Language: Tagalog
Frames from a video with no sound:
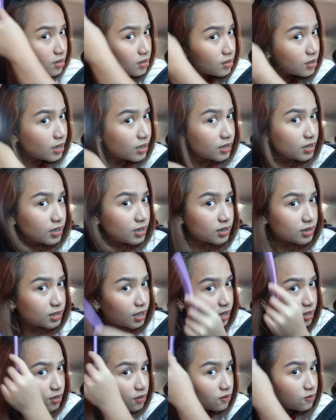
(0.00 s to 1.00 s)
Pwede na
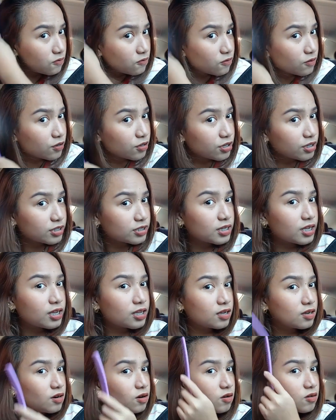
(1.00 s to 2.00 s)
tayo for
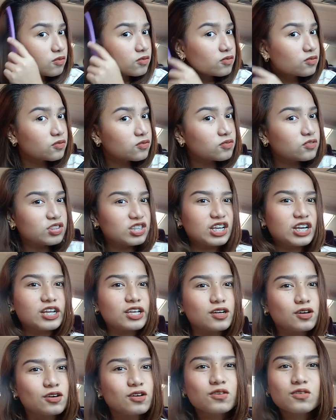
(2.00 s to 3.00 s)
take off.
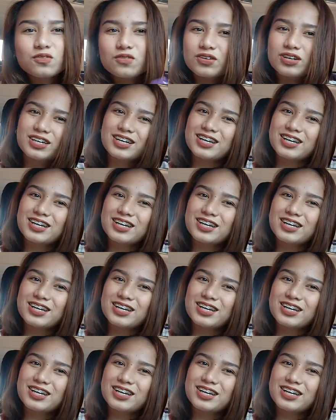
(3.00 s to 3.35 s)
Take off?